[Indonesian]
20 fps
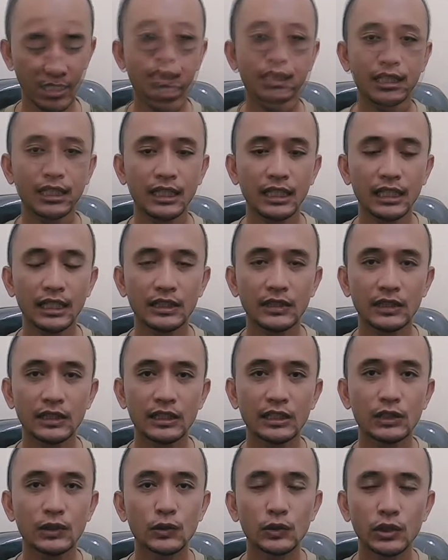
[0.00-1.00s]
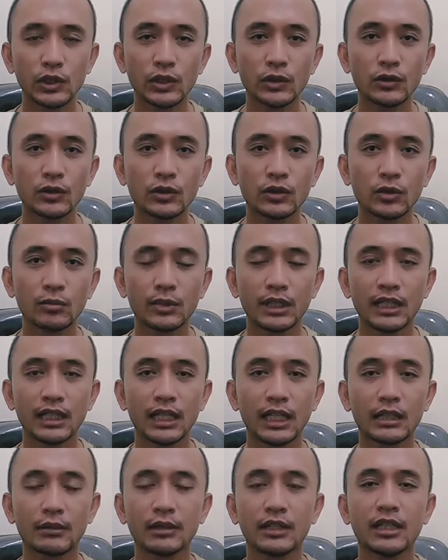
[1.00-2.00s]
kita lanjut di studio untuk
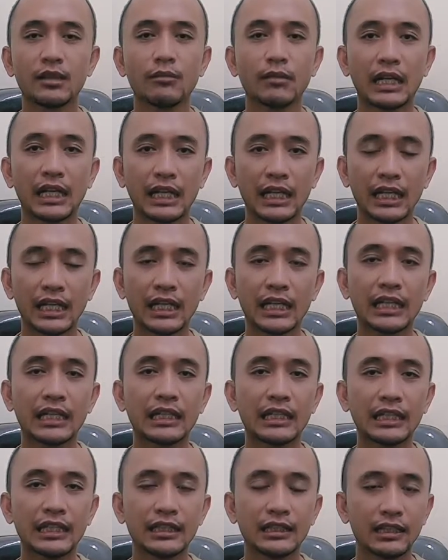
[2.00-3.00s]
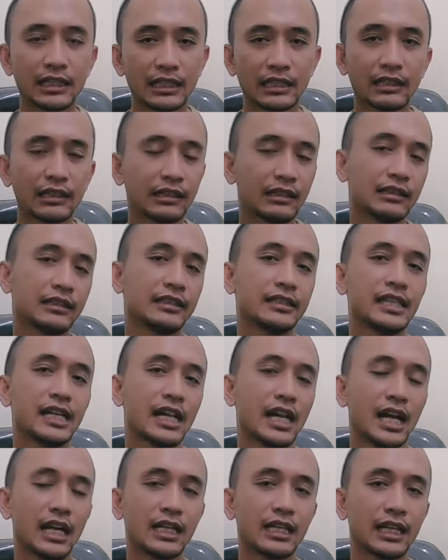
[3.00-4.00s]
melihat gimana detail
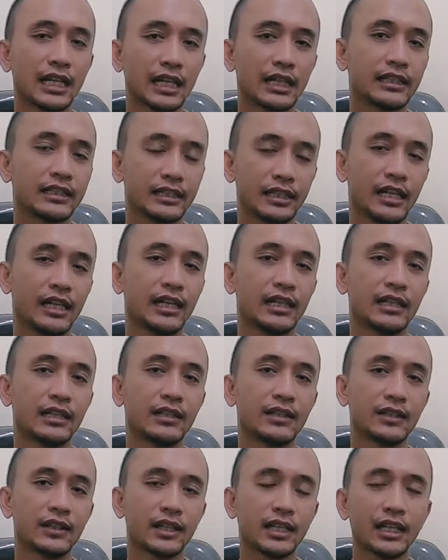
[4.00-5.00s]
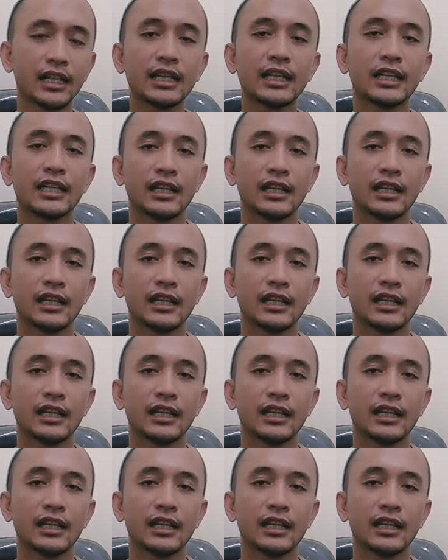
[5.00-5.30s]
jarak dekatnya. Oke, okay?